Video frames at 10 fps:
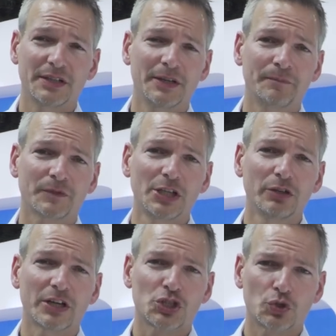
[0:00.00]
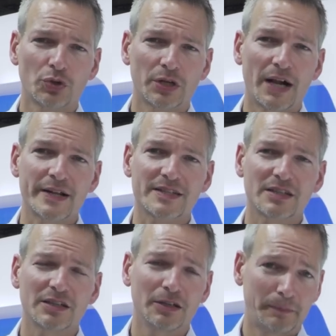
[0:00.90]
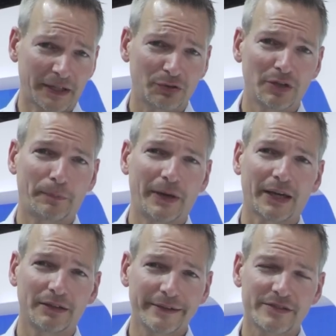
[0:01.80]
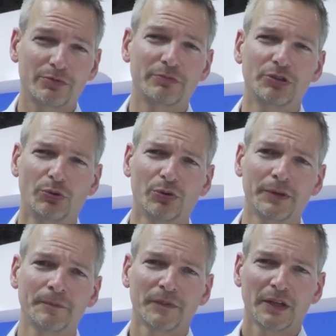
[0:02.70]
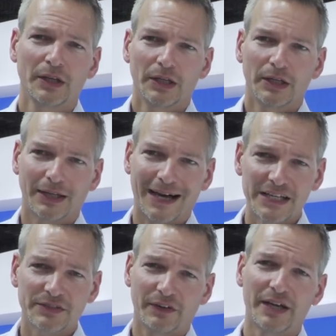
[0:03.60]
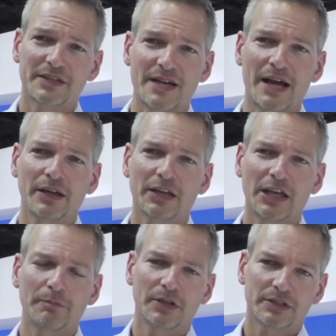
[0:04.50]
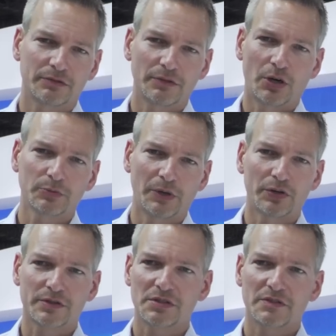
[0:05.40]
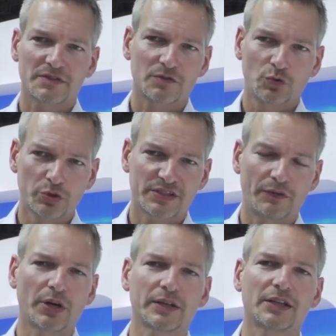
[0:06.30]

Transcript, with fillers: äh, Kilowattstunden als äh, Battery Pack, Lithium-Ionen. Reichweite ist angegeben mit roundabout gut 200